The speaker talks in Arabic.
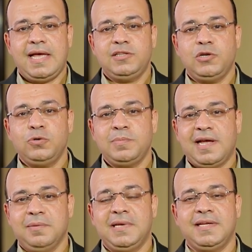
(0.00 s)
آية اليوم يا
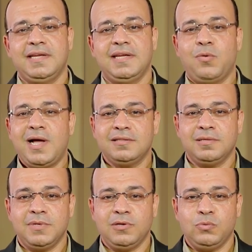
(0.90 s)
أحبائي هي
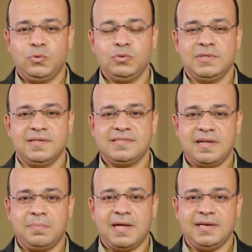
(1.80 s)
وعد من الوعود
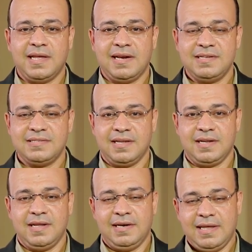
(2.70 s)
السبعة لكنائس
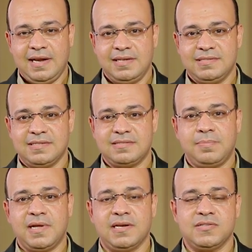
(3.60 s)
الكنائس
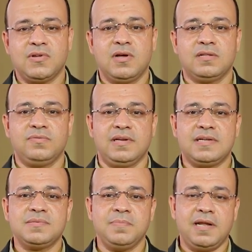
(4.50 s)
السبعة اللي اتذكرت في
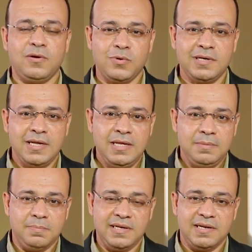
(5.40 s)
القسم الأول
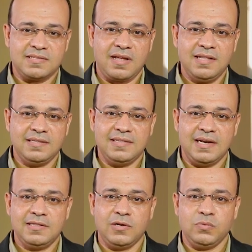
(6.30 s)
من الإصحاحات
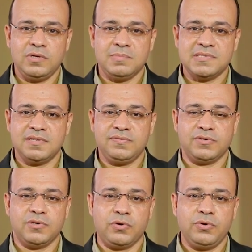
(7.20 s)
الثلاثة الأولى من
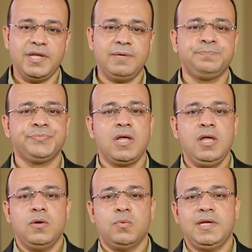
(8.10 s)
سفر الرؤيا
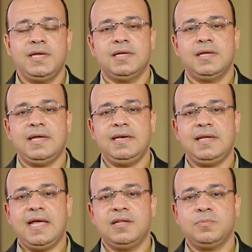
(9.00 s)

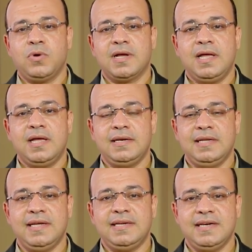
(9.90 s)
واللي كانت موجهة
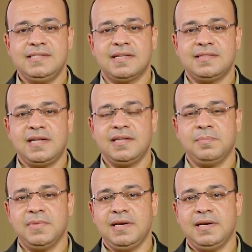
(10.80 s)
للكنيسة الثانية
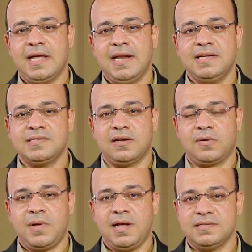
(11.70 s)
من الكنائس
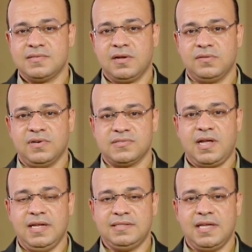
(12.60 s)
الأربعة اللي اتذكرت في
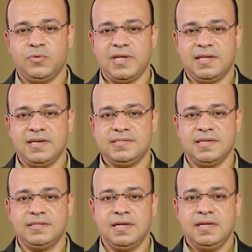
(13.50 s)
الإصحاح الثاني وهي كنيسة